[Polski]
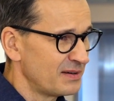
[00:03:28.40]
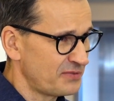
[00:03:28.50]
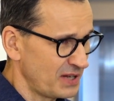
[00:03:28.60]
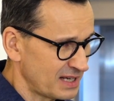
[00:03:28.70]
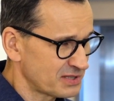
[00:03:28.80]

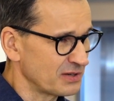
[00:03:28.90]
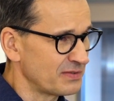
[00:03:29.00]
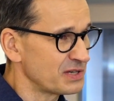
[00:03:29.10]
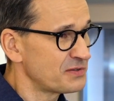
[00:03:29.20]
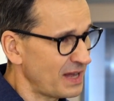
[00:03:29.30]

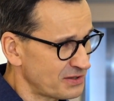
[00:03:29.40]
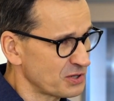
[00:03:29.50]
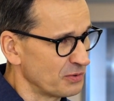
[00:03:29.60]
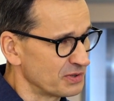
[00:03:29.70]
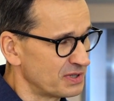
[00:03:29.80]
finansowe
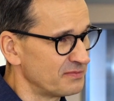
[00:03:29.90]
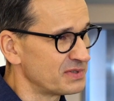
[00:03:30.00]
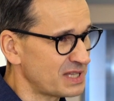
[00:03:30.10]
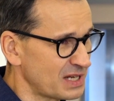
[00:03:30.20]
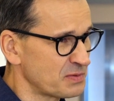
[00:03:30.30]
świadczą o tym.
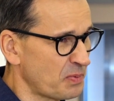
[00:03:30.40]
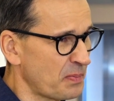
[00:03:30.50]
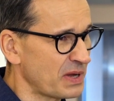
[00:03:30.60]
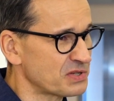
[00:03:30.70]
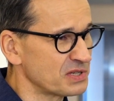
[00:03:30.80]
Wystarczy
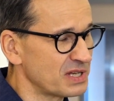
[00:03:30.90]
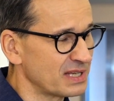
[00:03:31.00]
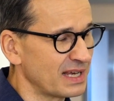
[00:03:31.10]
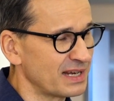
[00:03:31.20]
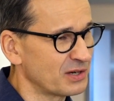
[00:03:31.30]
popatrzeć na
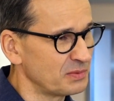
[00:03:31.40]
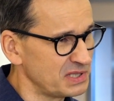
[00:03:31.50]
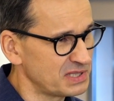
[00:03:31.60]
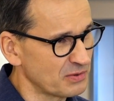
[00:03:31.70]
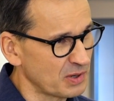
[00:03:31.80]
dane
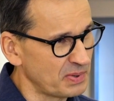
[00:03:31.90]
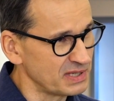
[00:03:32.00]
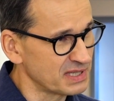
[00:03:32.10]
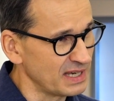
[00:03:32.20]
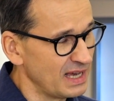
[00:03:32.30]
Komisji
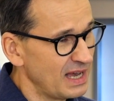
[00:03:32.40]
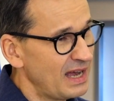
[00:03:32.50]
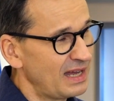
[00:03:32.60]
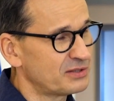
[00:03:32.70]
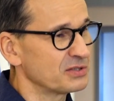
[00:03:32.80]
Europejskiej.
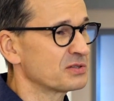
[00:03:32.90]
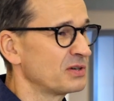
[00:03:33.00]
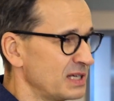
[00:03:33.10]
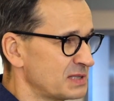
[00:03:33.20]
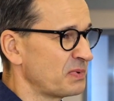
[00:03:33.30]
A to z
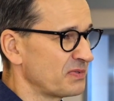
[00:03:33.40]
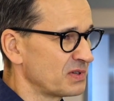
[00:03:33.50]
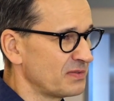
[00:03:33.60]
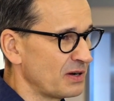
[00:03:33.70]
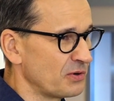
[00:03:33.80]
kolei
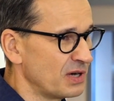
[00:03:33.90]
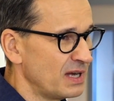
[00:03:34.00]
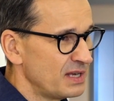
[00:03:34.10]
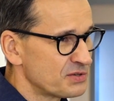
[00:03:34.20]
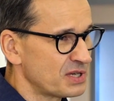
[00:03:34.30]
spowodowało,
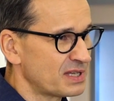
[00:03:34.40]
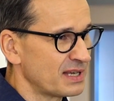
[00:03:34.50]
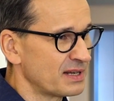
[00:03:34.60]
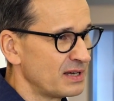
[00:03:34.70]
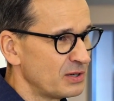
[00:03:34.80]
że
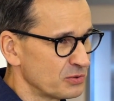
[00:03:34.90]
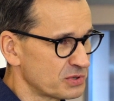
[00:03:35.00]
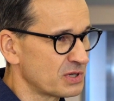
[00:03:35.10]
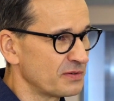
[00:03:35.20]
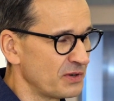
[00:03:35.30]
ten
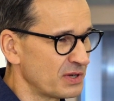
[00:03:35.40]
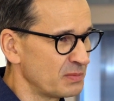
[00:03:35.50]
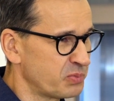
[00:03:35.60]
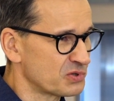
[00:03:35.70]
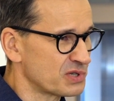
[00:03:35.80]

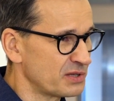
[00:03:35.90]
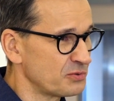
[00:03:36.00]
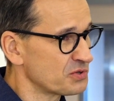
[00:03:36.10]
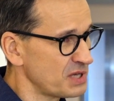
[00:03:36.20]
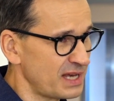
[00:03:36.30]
uzdrowiony budżet
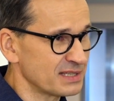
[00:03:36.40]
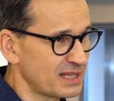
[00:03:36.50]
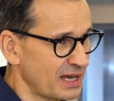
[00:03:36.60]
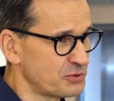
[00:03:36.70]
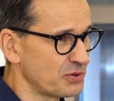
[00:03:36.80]
już nie jest
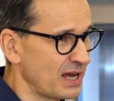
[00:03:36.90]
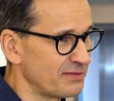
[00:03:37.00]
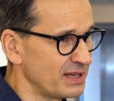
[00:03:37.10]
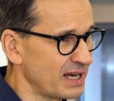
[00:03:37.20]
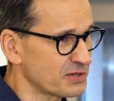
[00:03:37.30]
tak
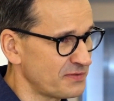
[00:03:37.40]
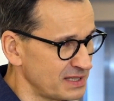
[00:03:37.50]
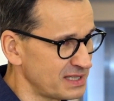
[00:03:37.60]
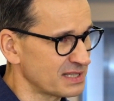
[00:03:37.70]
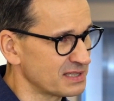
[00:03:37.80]
dziurawy jak
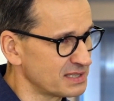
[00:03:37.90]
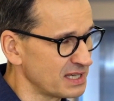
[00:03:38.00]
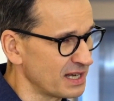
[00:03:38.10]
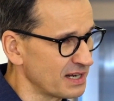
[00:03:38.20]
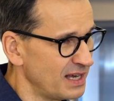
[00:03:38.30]
szwajcarski
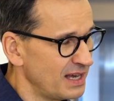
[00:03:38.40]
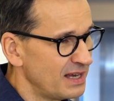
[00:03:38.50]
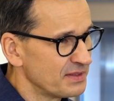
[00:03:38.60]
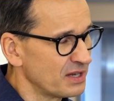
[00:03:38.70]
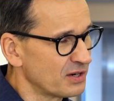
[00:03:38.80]
ser,
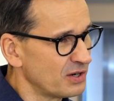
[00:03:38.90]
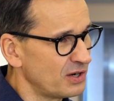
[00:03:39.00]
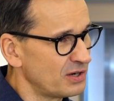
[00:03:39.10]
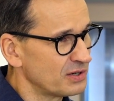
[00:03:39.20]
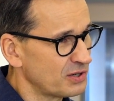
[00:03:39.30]

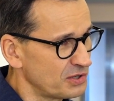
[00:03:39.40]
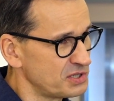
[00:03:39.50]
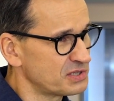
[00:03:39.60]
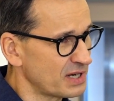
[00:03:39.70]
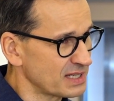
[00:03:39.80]
tylko
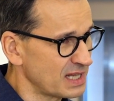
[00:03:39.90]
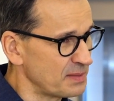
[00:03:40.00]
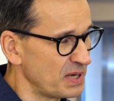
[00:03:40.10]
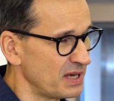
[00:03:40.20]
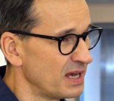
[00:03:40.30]
chodzi coraz
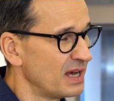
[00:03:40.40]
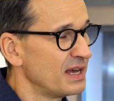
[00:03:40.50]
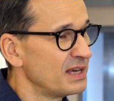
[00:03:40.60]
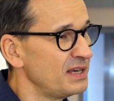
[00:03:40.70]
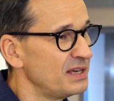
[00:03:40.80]
lepiej.
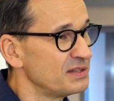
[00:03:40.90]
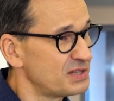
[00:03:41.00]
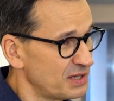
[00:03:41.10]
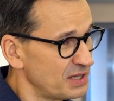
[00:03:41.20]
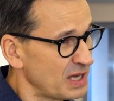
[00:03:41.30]
I
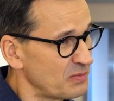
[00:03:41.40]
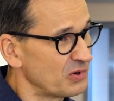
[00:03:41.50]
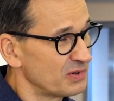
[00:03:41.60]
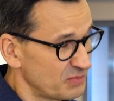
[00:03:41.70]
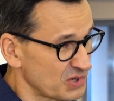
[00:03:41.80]
dzięki
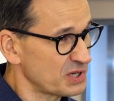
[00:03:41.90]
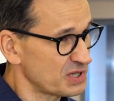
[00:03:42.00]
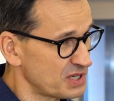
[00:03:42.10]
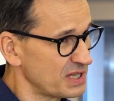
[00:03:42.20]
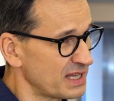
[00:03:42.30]
temu, może
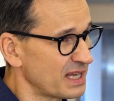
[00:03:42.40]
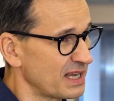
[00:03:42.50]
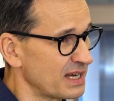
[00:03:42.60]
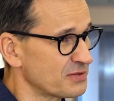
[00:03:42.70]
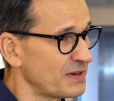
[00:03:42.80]
jeszcze nie tak
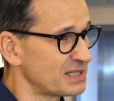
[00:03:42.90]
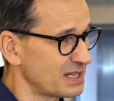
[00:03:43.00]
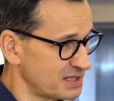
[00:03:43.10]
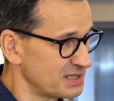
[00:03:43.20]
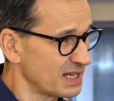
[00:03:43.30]
jak
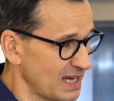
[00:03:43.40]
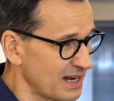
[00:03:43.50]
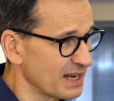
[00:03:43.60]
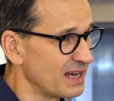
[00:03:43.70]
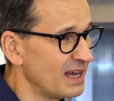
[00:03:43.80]
szwajcarski
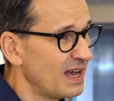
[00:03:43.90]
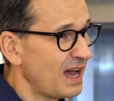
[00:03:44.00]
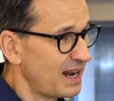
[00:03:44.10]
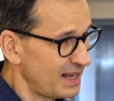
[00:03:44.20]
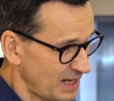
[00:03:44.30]
zegarek,
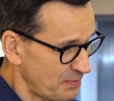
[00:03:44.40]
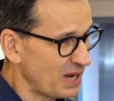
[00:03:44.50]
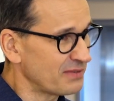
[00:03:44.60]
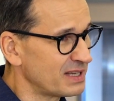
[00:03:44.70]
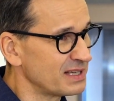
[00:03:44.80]
ale
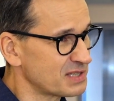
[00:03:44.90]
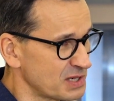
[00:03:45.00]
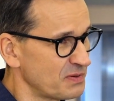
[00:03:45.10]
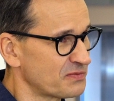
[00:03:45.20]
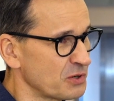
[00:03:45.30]
naprawdę
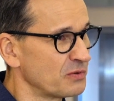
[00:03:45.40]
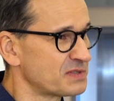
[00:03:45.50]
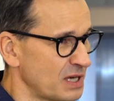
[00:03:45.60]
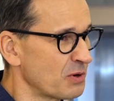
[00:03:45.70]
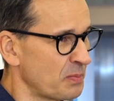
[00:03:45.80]
jesteśmy w
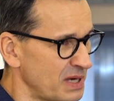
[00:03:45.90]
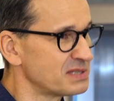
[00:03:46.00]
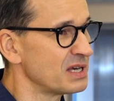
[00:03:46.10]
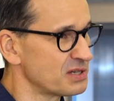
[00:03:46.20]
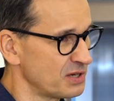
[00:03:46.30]
czołówce
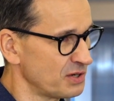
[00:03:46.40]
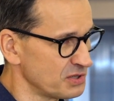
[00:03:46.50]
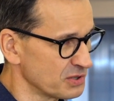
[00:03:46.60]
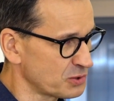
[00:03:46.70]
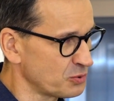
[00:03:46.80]
europejskiej, jeśli
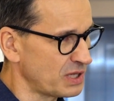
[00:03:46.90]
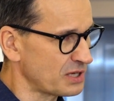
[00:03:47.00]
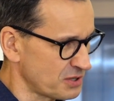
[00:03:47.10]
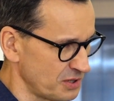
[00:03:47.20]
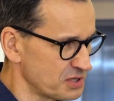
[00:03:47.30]
chodzi o
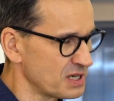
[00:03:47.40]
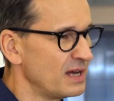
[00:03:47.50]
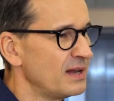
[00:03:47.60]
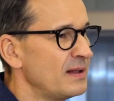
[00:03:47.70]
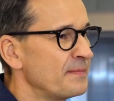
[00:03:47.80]
skuteczność
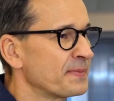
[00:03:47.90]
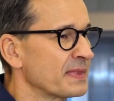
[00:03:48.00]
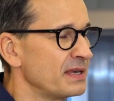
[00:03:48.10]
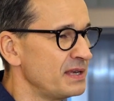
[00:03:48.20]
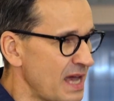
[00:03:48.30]

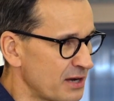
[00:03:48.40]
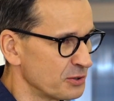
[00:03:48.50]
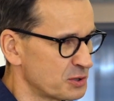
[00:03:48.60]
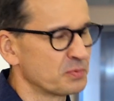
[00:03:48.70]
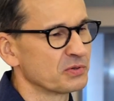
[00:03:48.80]
mm, i
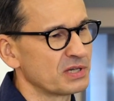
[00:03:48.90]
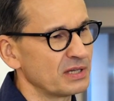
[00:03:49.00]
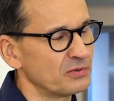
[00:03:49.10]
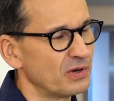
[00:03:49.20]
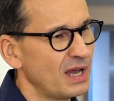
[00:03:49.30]
jakość
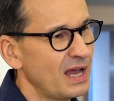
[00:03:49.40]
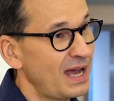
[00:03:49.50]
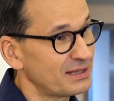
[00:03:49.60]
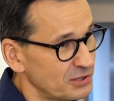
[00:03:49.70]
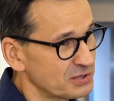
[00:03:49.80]
budżetu.
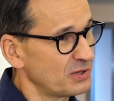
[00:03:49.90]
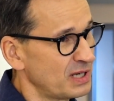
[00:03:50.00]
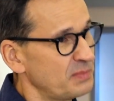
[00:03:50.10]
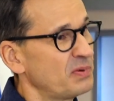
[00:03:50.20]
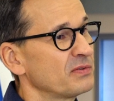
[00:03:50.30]
A to z
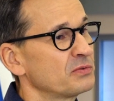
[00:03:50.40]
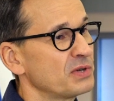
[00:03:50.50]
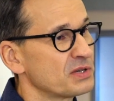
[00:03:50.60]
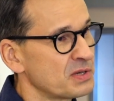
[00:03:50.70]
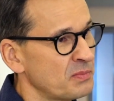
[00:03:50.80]
kolei
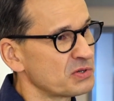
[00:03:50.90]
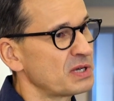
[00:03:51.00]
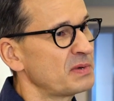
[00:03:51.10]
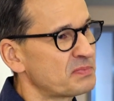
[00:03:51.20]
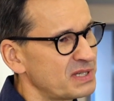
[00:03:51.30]
powoduje, że
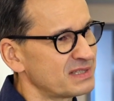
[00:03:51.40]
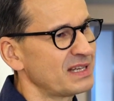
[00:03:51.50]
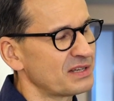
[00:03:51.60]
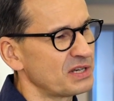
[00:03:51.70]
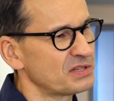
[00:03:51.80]
możemy
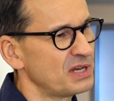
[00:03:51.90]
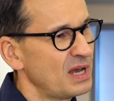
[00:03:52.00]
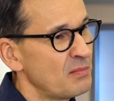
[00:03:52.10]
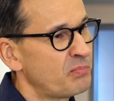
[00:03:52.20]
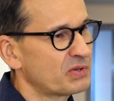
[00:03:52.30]
przeznaczać
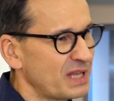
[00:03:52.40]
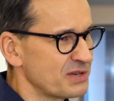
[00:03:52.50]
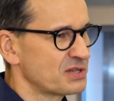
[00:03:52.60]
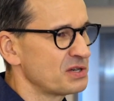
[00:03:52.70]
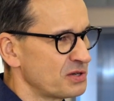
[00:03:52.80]

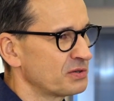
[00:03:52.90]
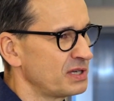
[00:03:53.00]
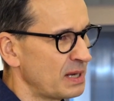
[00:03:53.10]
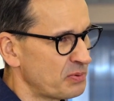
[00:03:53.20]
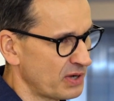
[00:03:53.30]
potężne
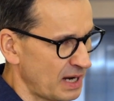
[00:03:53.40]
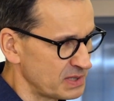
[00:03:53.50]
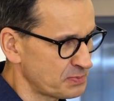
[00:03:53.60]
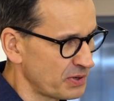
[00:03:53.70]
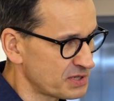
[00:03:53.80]
środki na
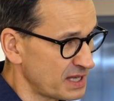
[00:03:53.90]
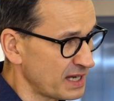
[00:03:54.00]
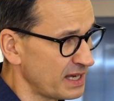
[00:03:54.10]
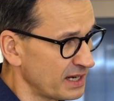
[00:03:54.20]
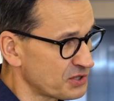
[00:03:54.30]
programy społeczne,
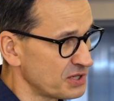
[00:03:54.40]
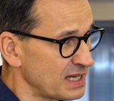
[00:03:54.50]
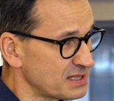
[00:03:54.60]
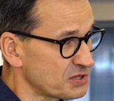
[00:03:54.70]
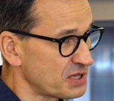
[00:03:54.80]
takie jak
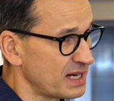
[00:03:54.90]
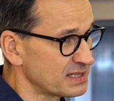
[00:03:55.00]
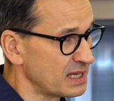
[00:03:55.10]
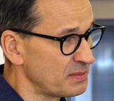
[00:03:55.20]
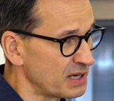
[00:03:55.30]

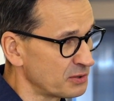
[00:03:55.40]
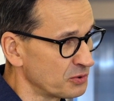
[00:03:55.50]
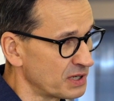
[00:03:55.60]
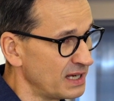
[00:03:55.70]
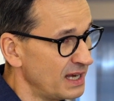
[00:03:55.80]
13-14
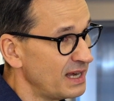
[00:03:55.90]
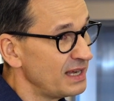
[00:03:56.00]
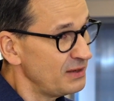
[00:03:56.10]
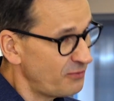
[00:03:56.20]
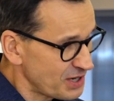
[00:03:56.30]
emerytury
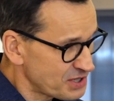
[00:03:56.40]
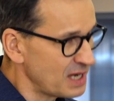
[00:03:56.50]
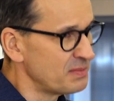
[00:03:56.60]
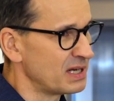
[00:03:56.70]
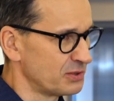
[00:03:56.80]
i
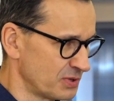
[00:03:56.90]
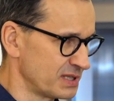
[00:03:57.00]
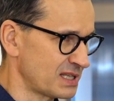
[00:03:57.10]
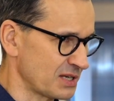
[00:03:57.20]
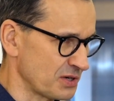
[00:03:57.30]
właśnie emerytury
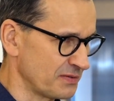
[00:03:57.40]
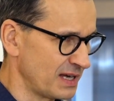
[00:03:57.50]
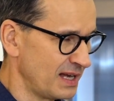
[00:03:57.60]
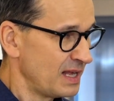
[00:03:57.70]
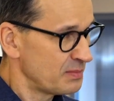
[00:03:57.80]

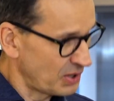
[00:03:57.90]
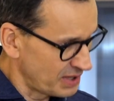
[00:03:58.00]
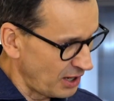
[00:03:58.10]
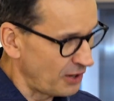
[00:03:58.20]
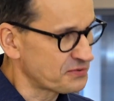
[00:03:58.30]
stażowe, bo
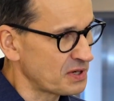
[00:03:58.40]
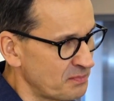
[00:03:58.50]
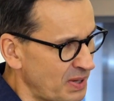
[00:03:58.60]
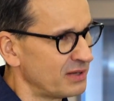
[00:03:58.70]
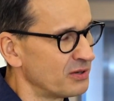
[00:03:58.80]
one owszem,
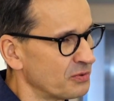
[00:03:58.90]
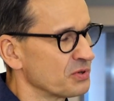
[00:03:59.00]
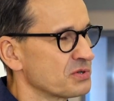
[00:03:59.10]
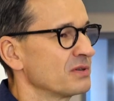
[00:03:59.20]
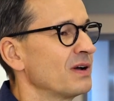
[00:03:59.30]
owszem, będą
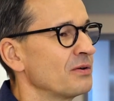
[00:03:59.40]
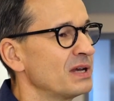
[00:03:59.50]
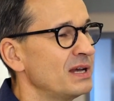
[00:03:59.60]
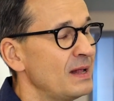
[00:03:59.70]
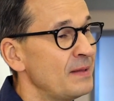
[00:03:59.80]

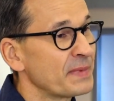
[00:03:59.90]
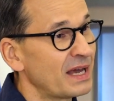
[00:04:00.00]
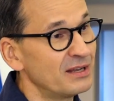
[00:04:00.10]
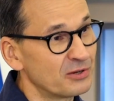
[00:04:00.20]
kosztowały, ale